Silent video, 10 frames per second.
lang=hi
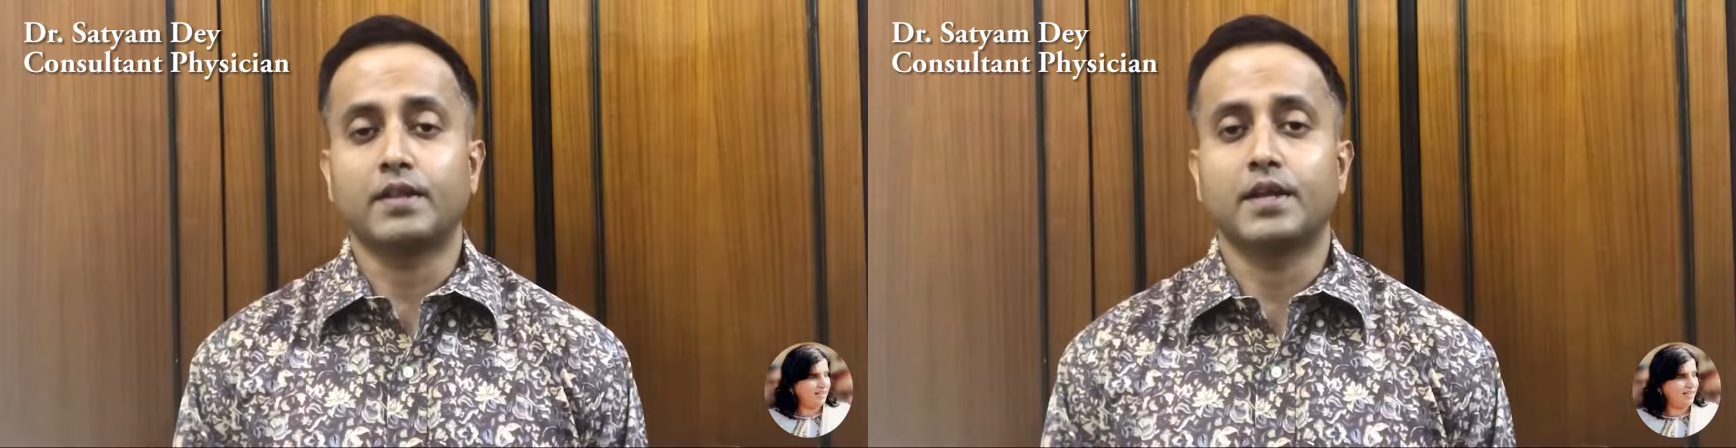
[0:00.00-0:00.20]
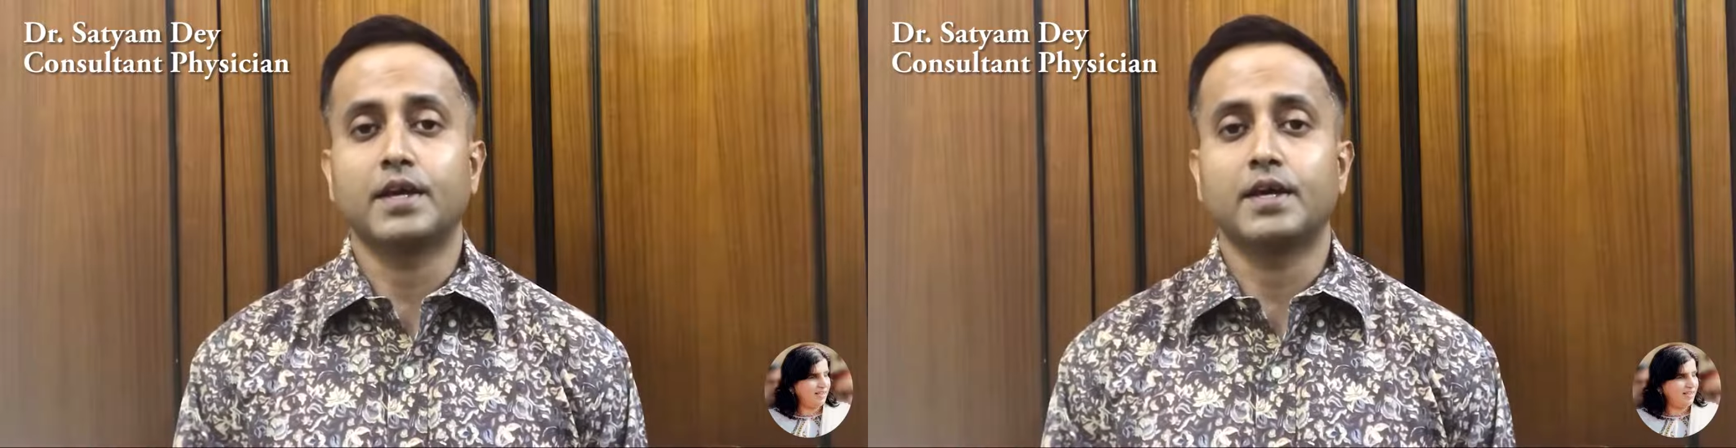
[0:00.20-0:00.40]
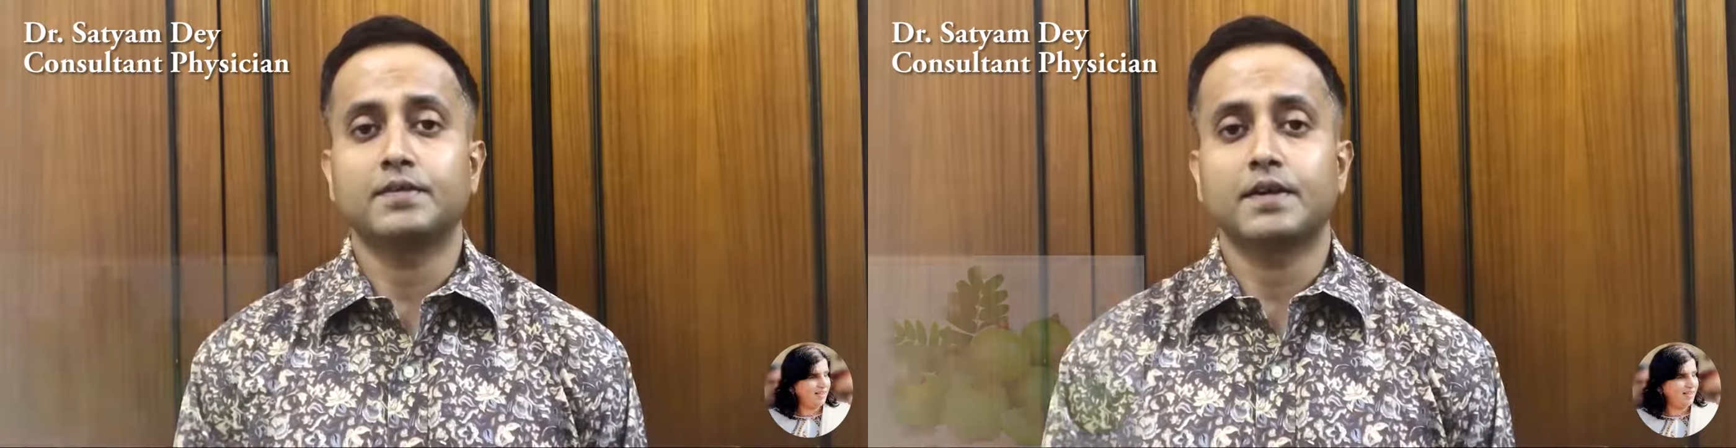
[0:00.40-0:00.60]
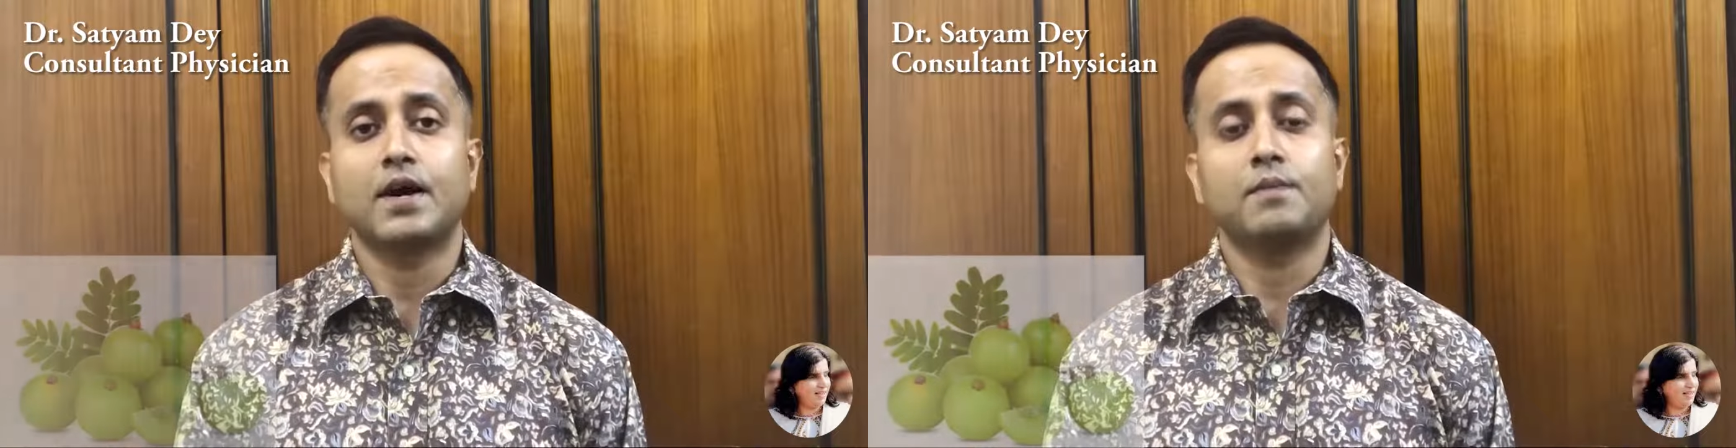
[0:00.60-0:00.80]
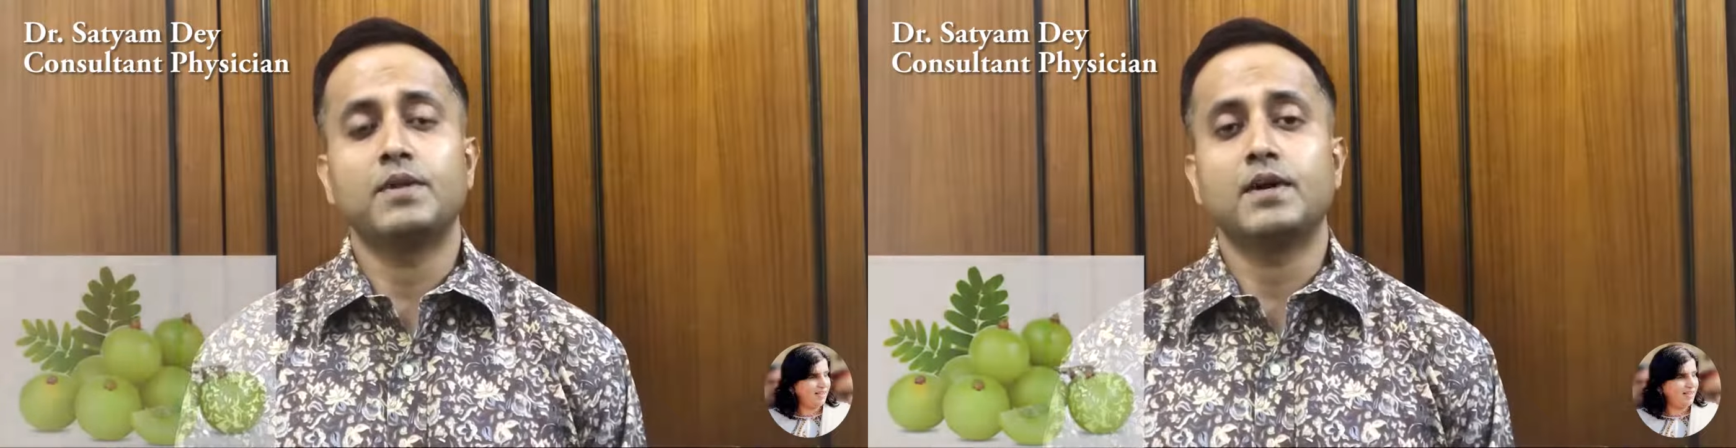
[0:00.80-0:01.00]
रहते
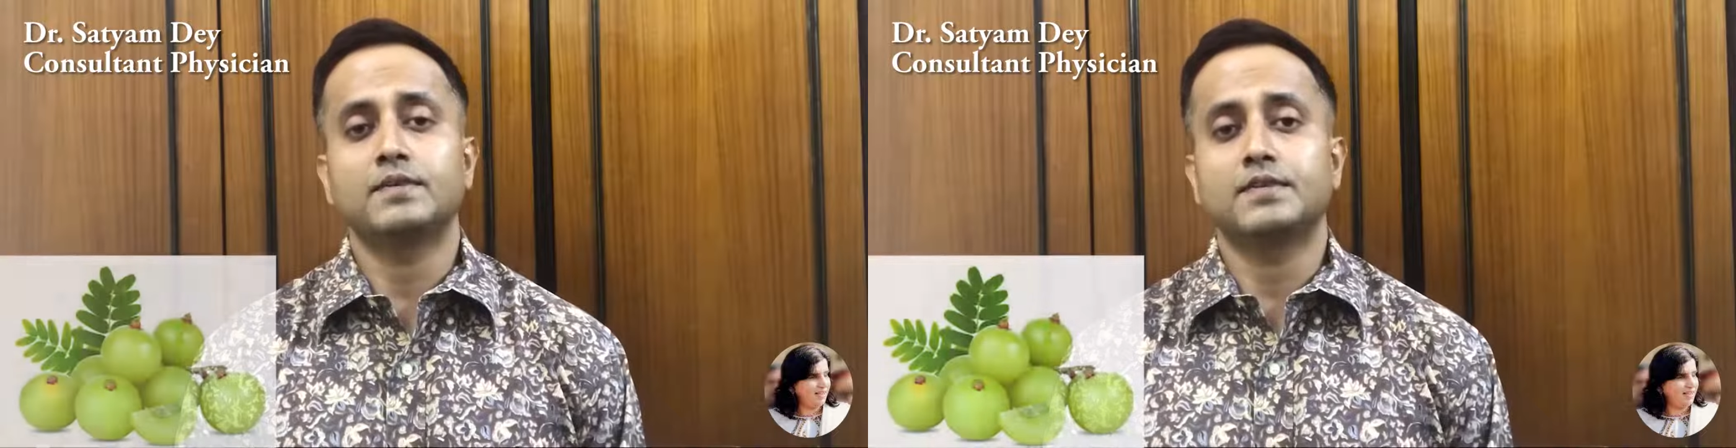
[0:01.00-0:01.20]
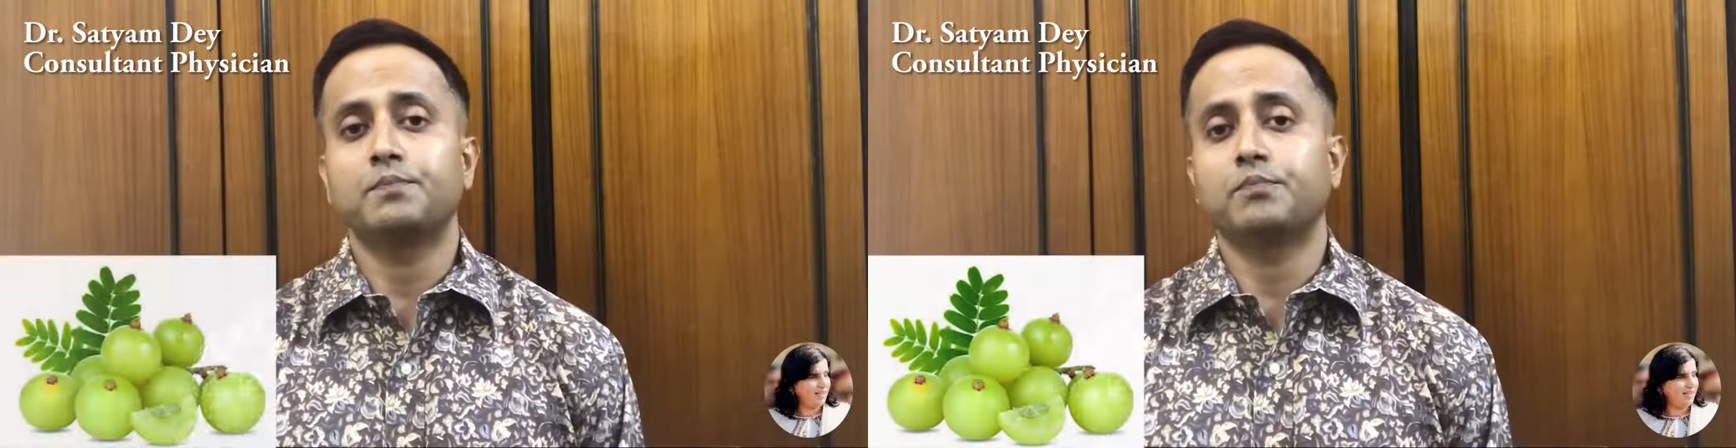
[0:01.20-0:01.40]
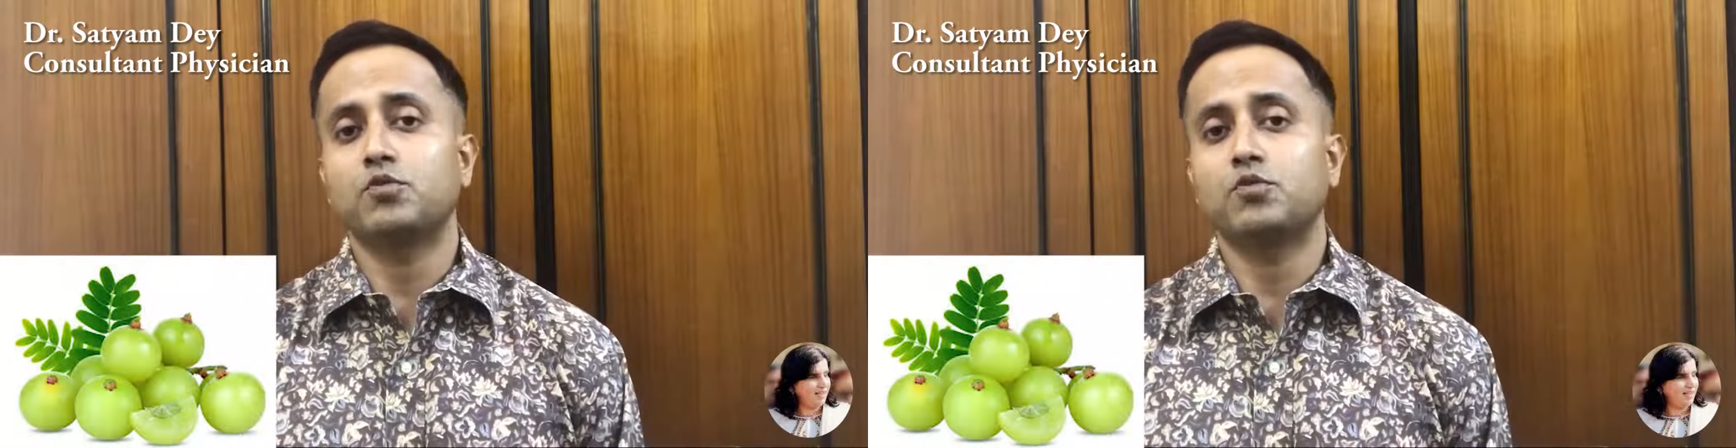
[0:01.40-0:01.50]
हैं आमला